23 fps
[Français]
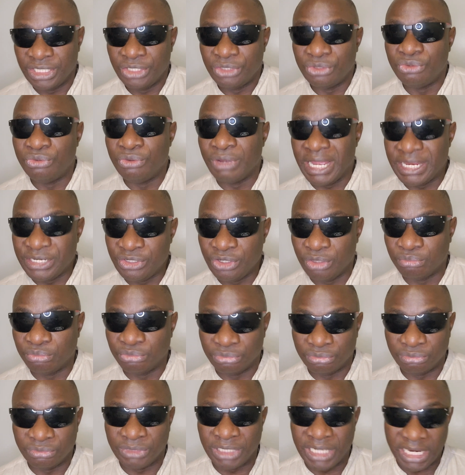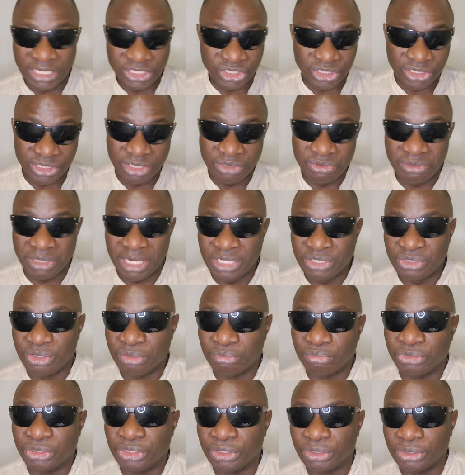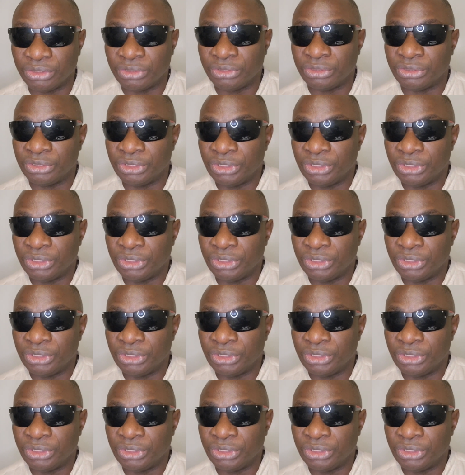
l'uranium, elle a acheté l'uranium euh,